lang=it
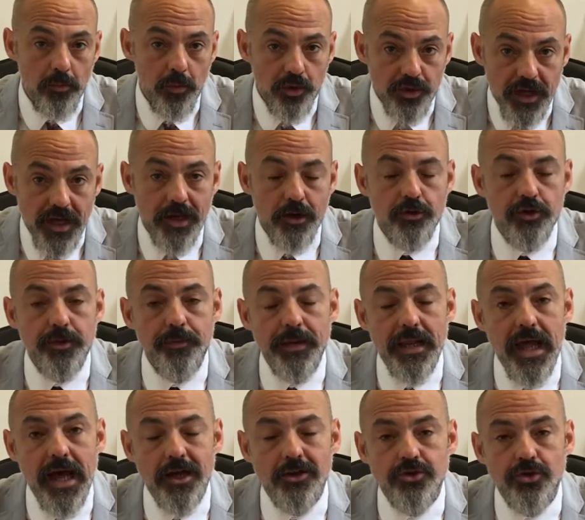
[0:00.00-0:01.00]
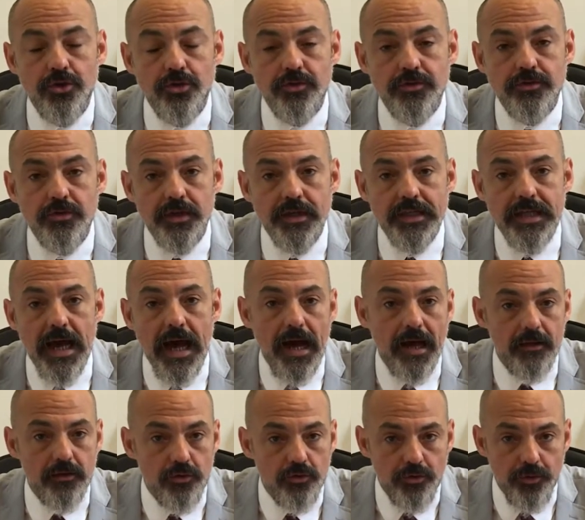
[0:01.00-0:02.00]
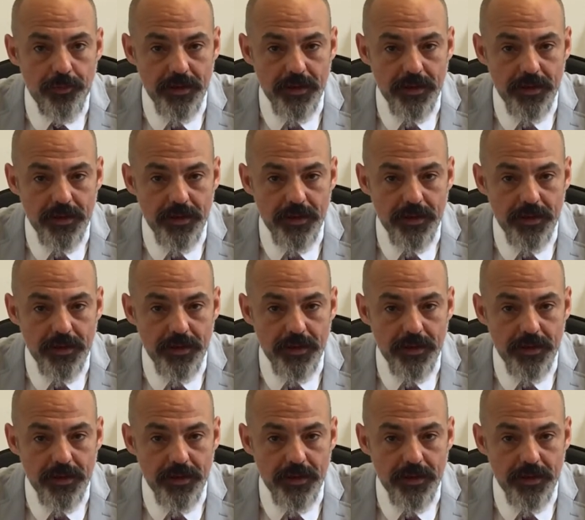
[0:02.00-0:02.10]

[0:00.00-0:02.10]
modello di bilancio consolidato